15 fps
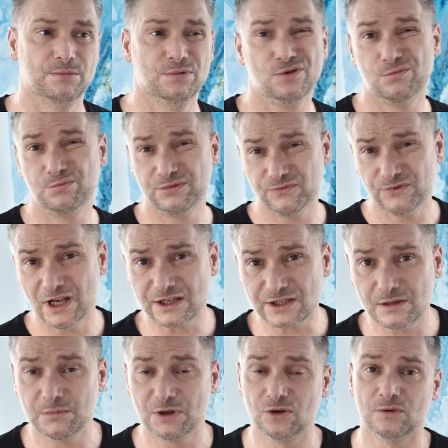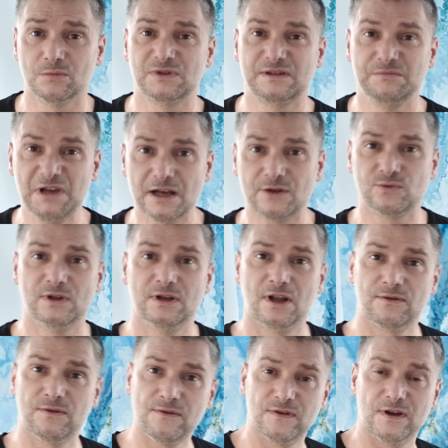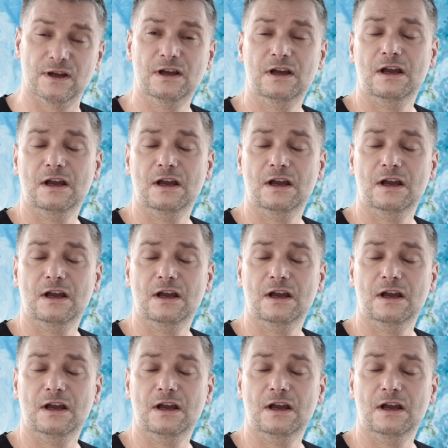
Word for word: bo inaczej będą zmierzłe, nerwowe